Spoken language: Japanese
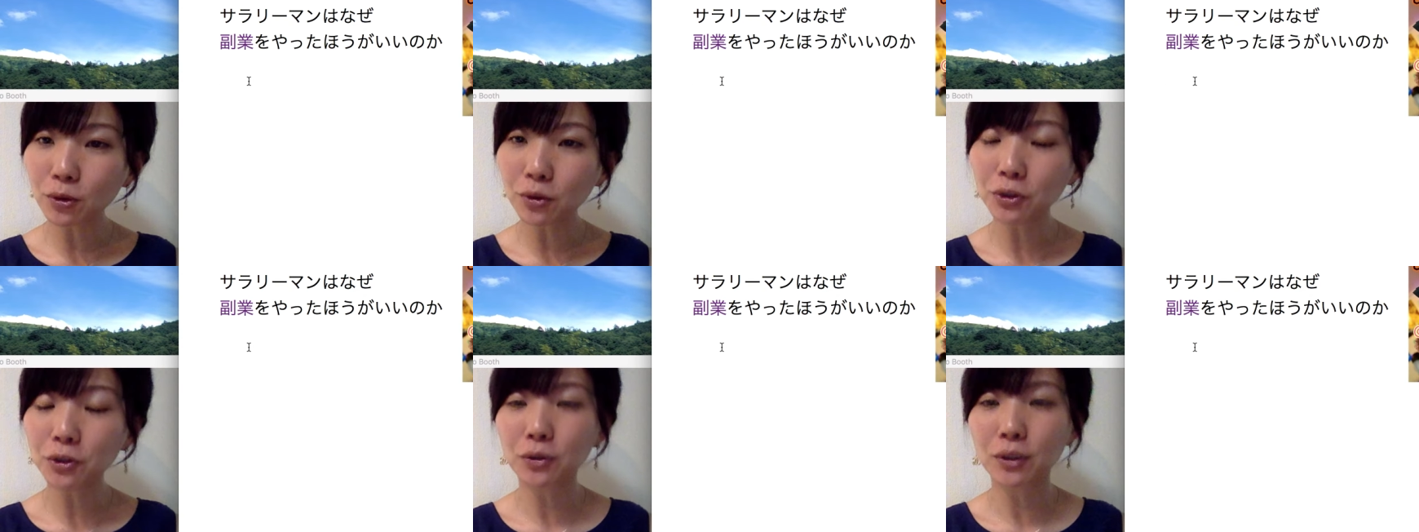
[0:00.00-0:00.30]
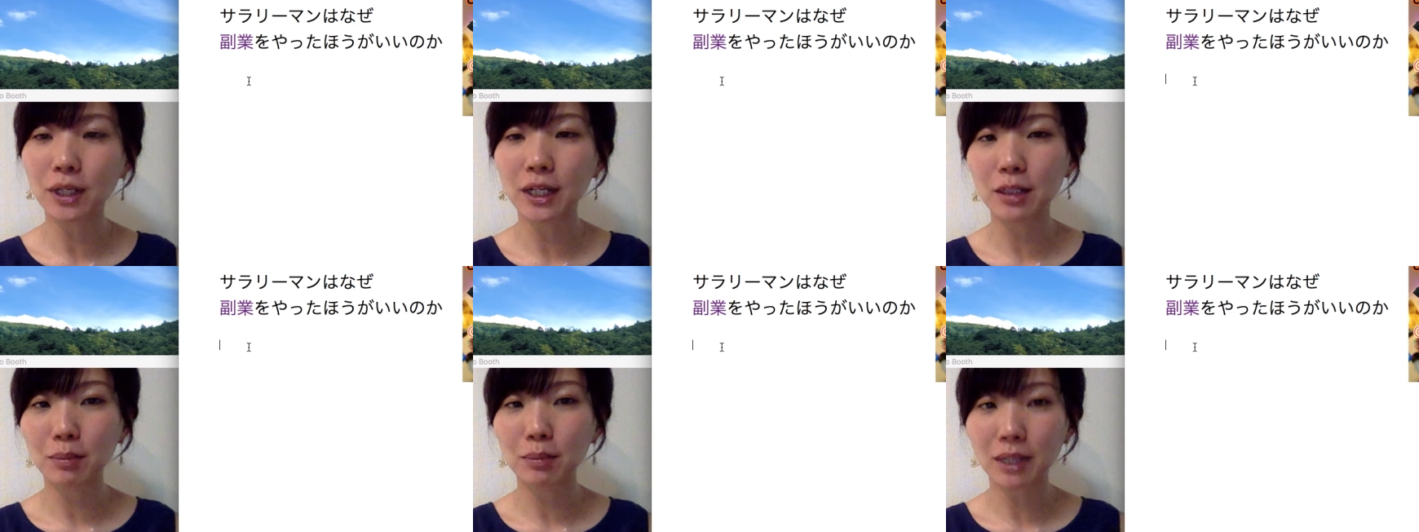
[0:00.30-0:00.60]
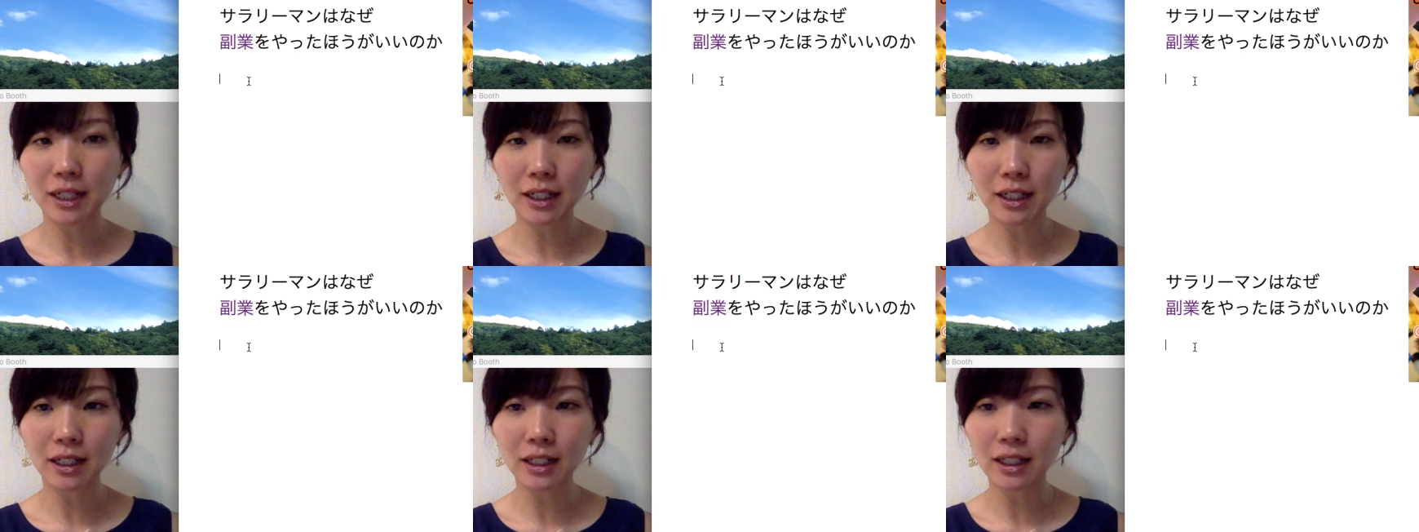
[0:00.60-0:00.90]
婚とか
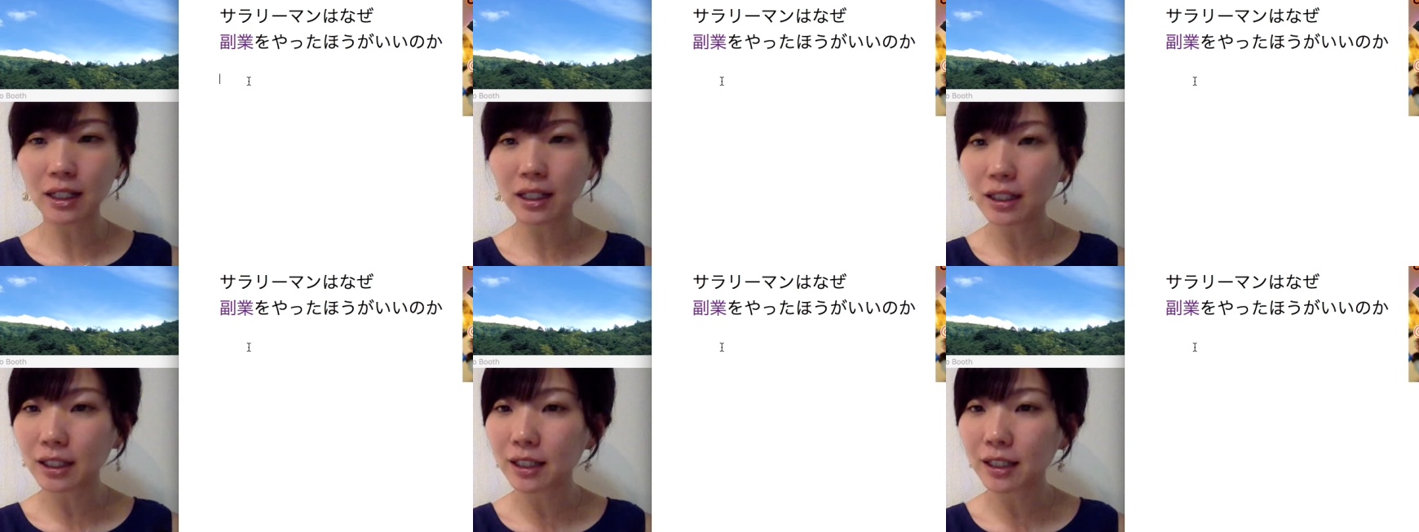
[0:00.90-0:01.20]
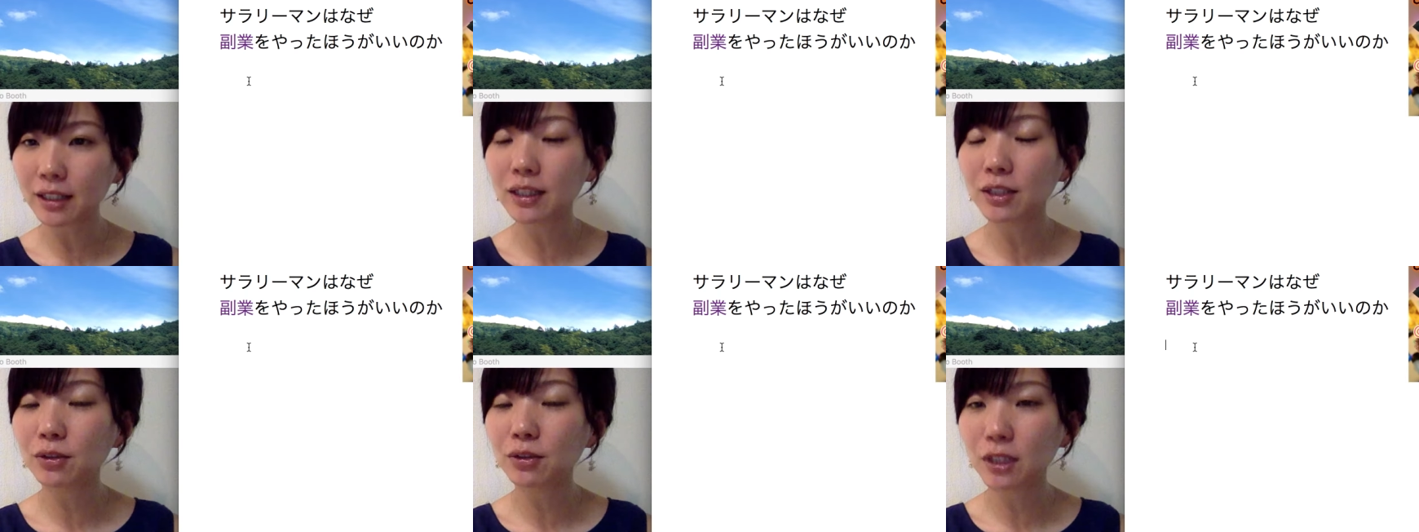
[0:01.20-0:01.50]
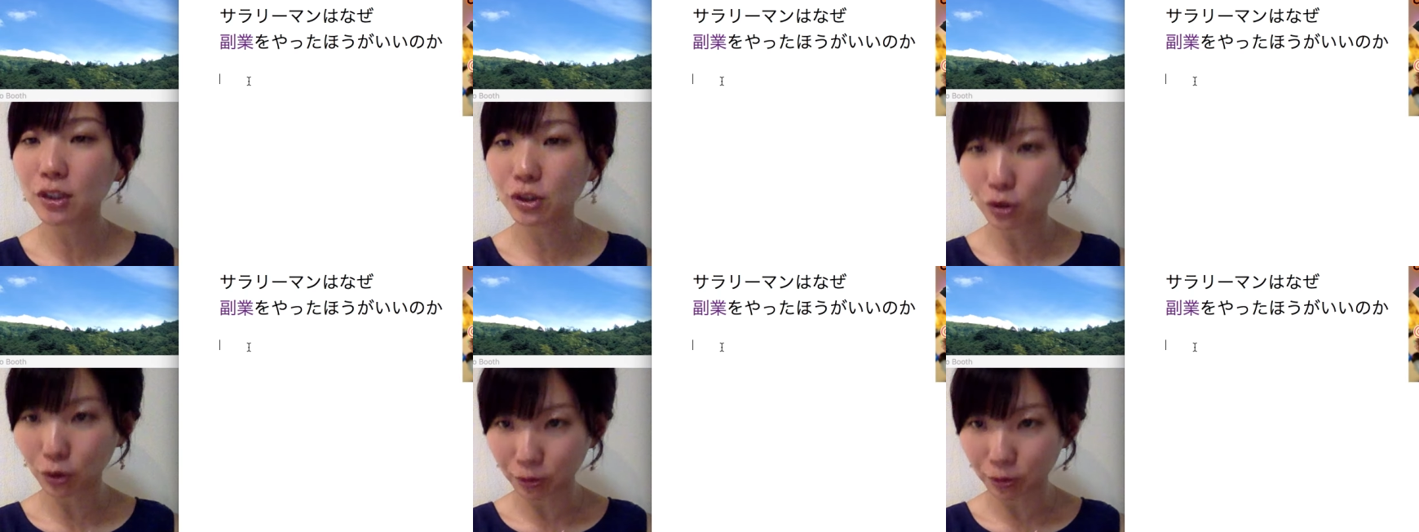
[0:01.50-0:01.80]
今から考えてる
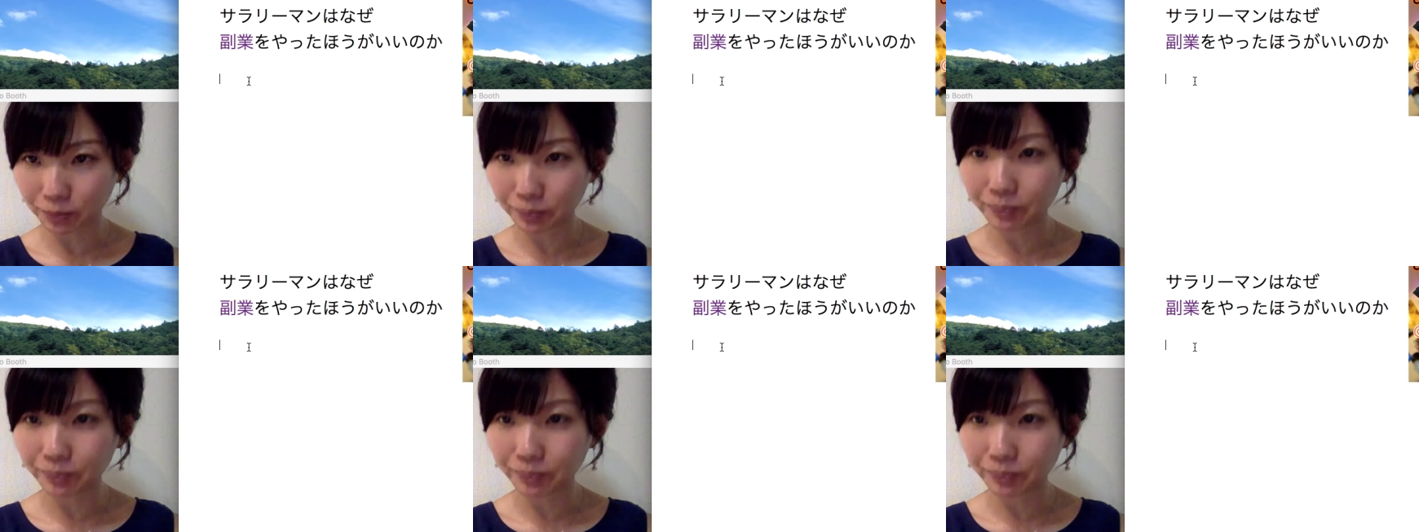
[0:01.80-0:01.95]
人